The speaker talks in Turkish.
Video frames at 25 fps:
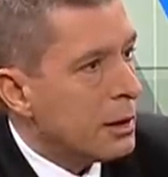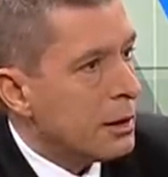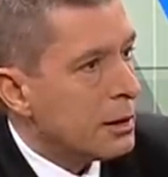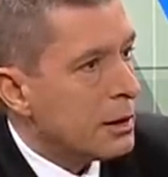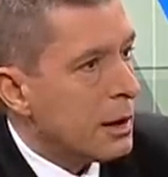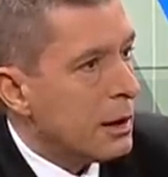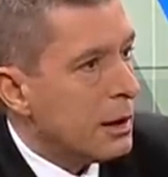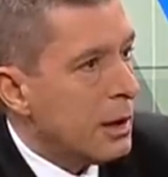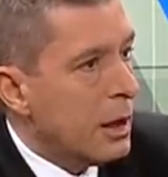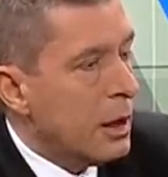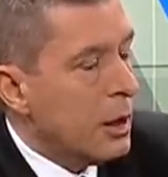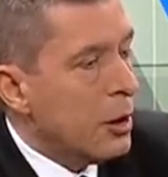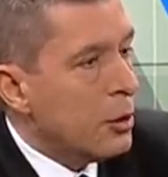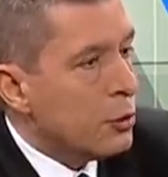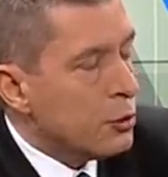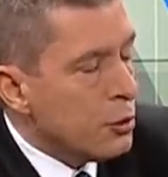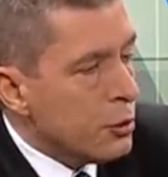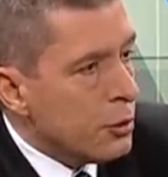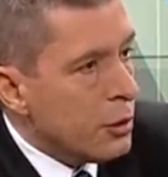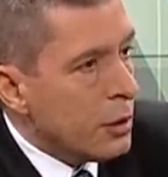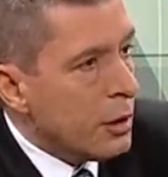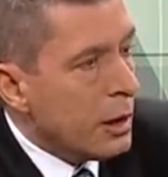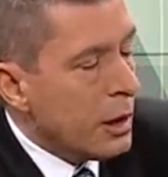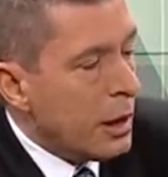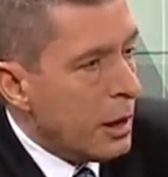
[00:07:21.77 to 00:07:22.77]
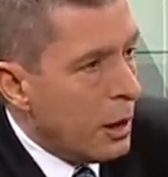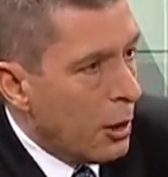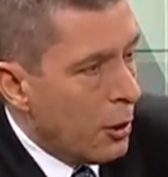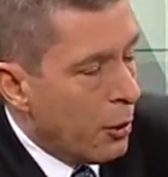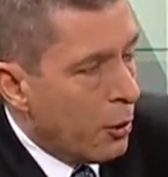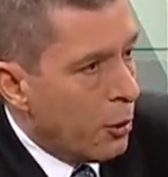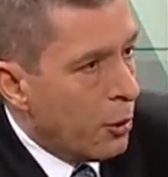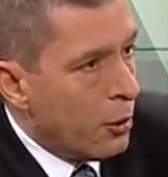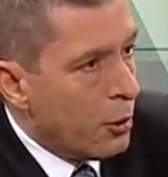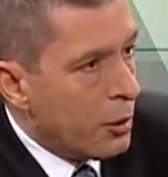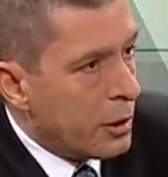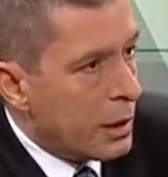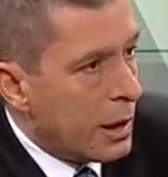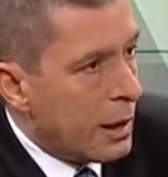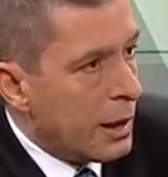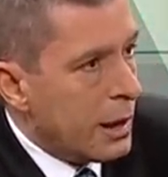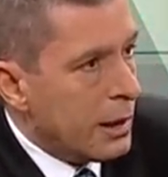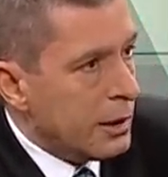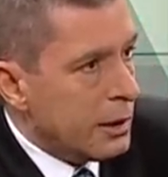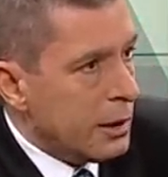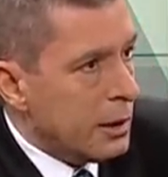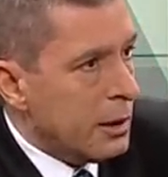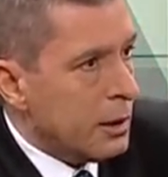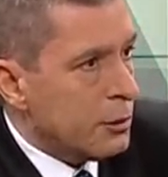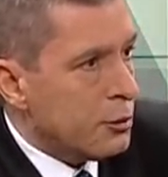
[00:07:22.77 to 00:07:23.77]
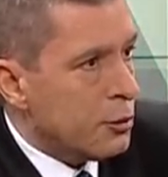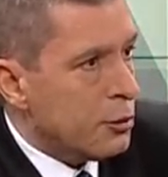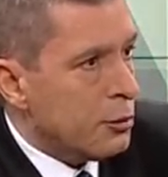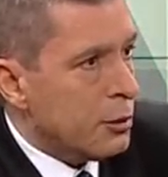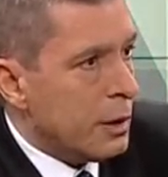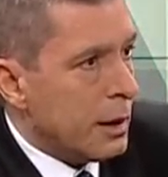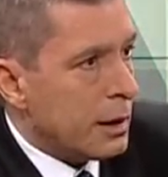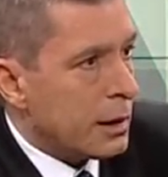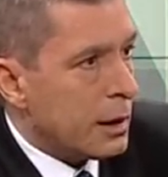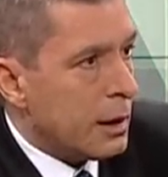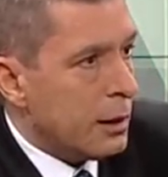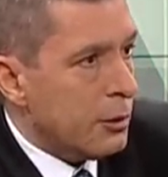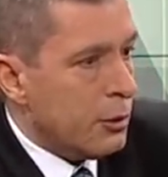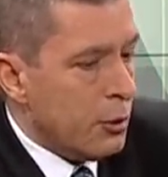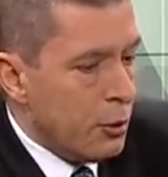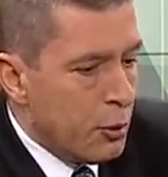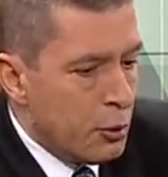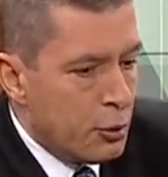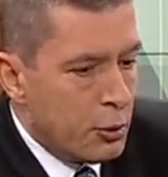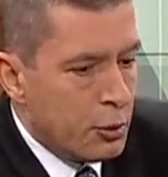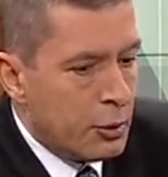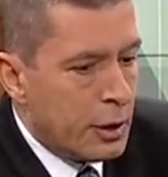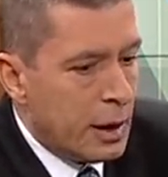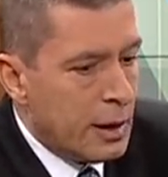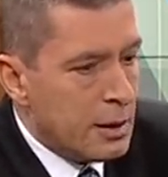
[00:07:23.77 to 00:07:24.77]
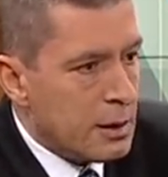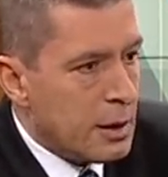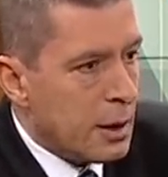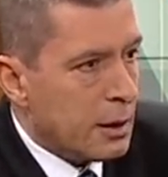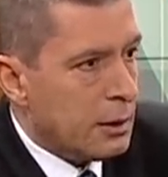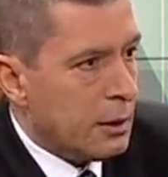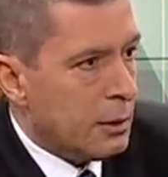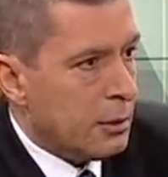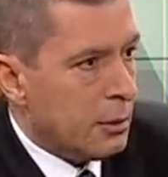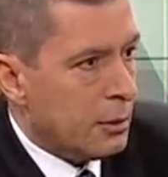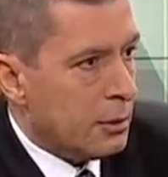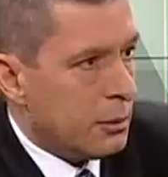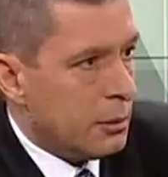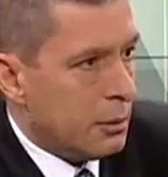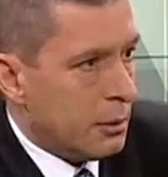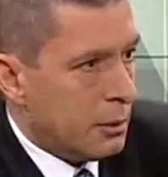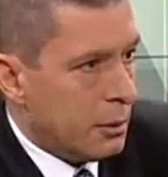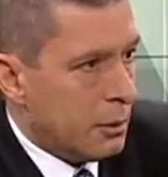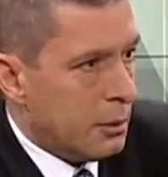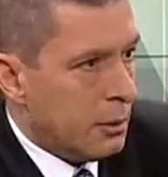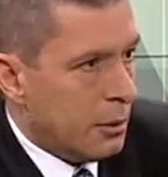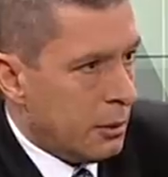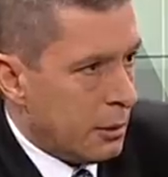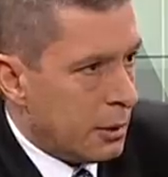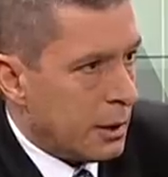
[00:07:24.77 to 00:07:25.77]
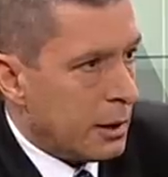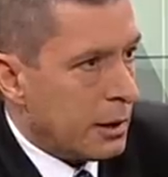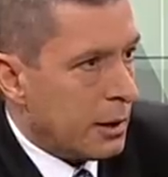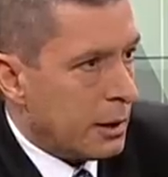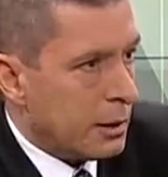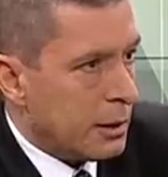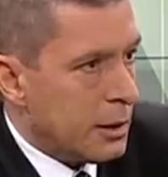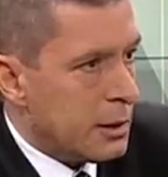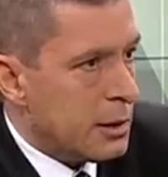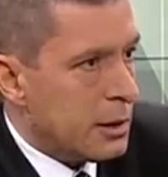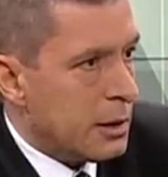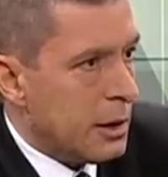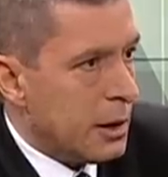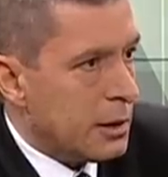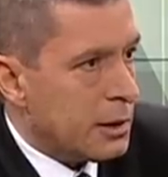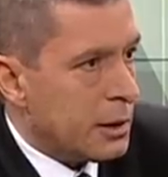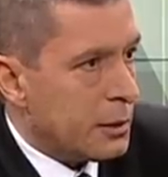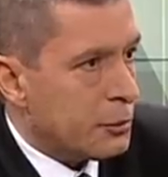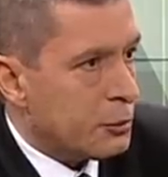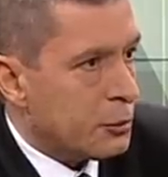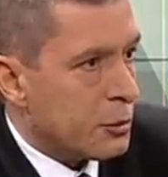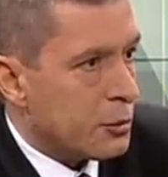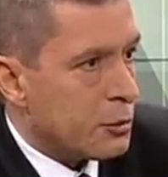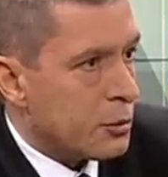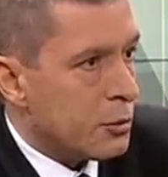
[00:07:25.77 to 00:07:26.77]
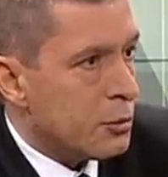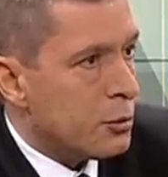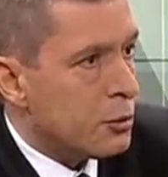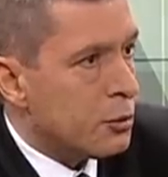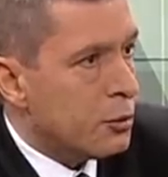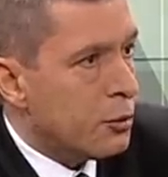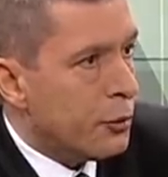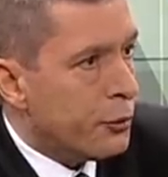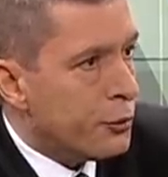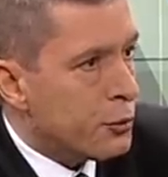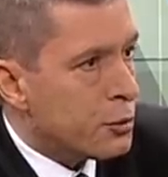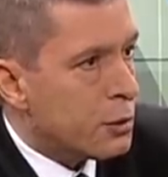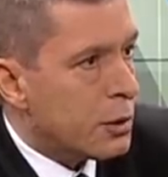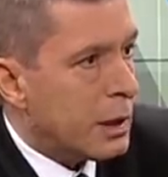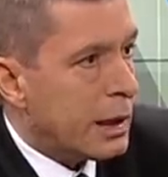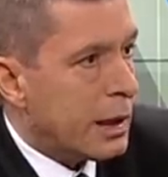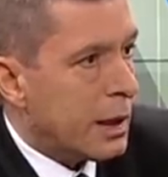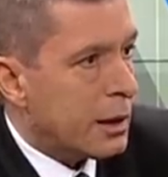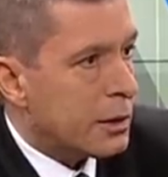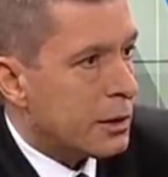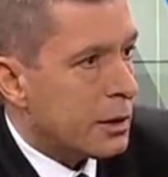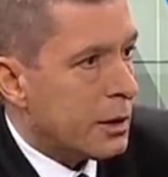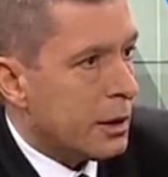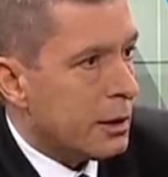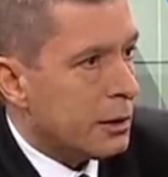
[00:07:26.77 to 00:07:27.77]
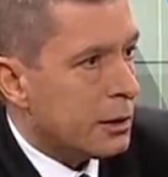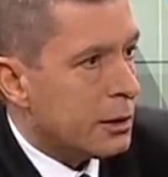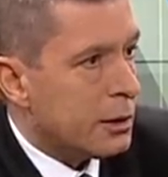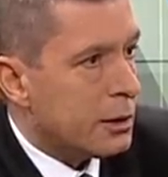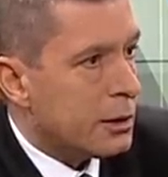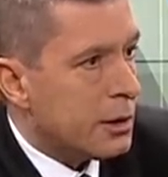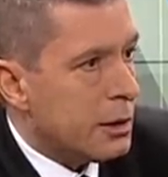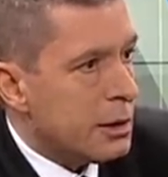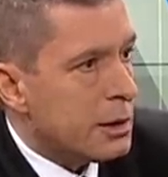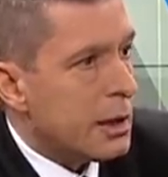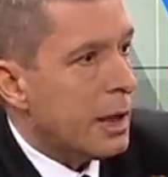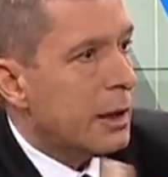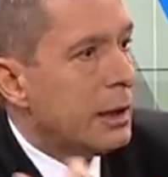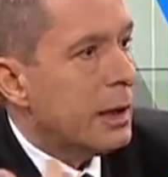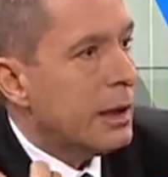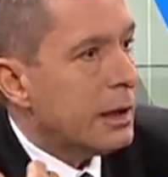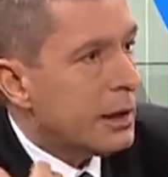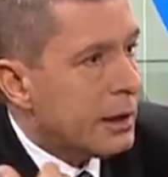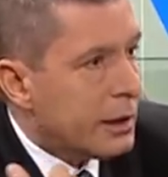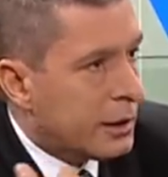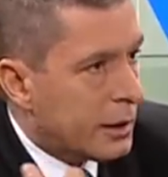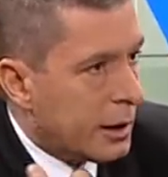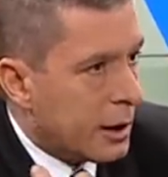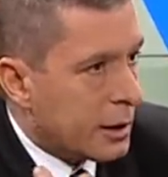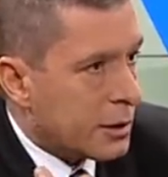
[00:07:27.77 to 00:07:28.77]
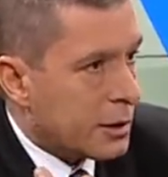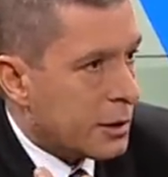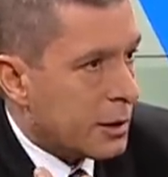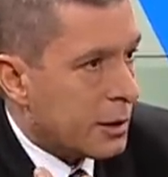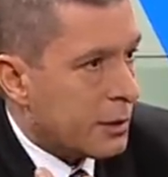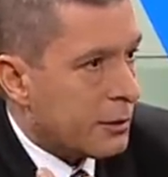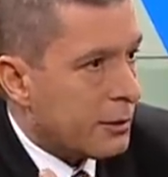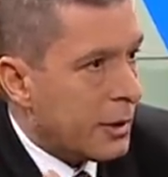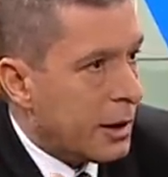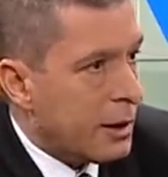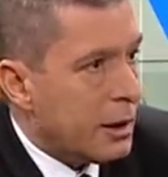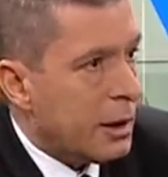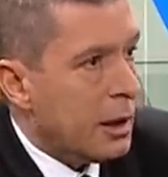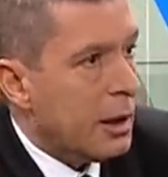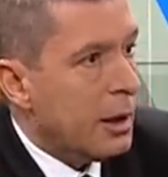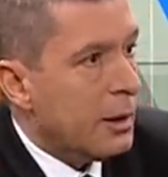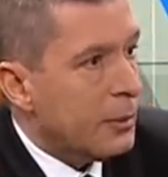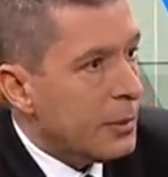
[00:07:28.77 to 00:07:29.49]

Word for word: da zaten çünkü o garanti de şuradan geliyor. Okurken zaten o oralarda staj yapıyorsunuz. Aynen. Nüfus da yaşlandığı için zaten ihtiyaçları var.